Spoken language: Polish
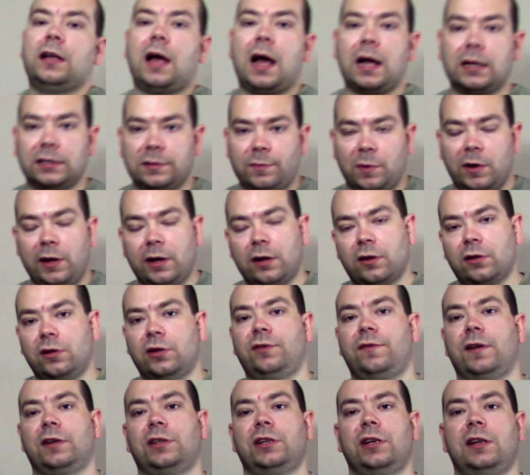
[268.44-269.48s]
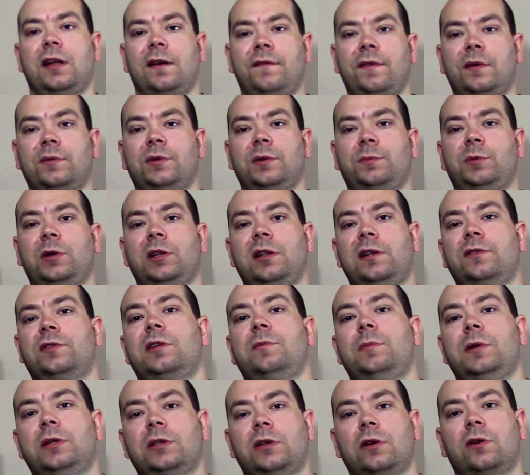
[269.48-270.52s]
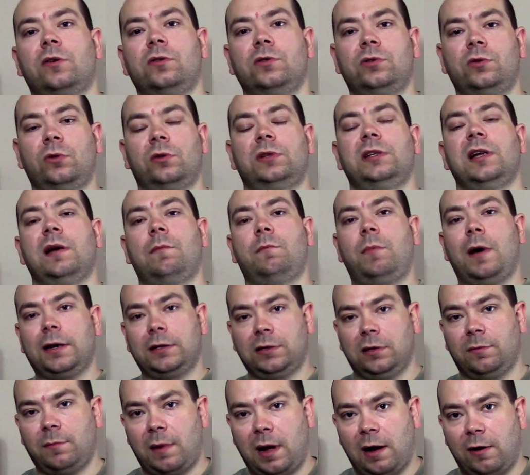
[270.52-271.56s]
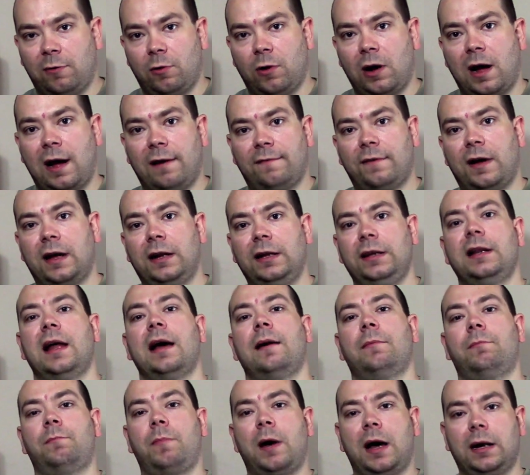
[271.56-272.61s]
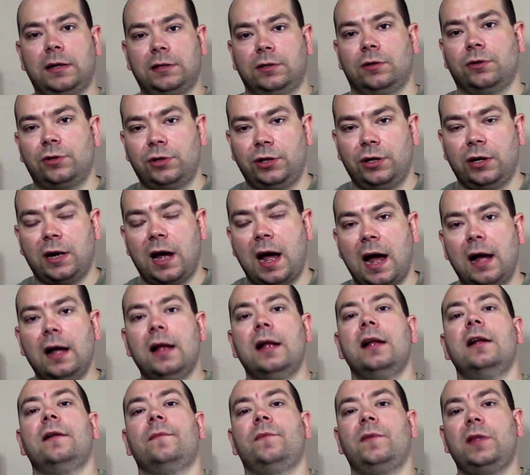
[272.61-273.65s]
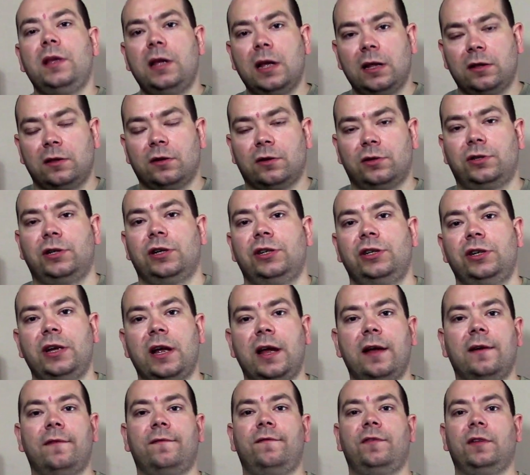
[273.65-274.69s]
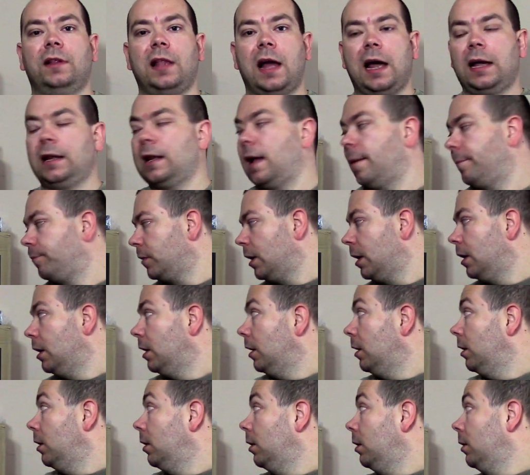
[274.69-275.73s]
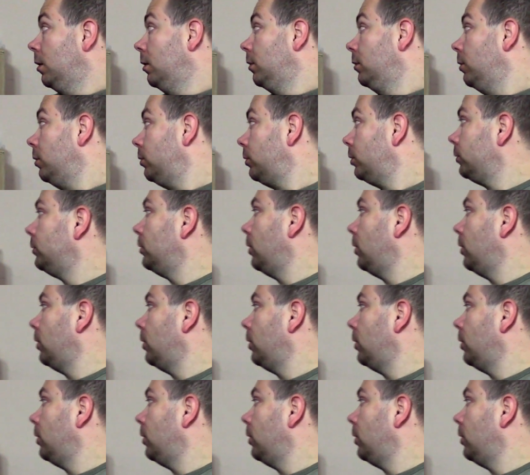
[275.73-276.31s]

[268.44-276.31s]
a z mojego doświadczenia wiem, że przede wszystkim jest to konstrukcja bardzo mało awaryjna, bardzo cicha i jednocześnie wydajna. No to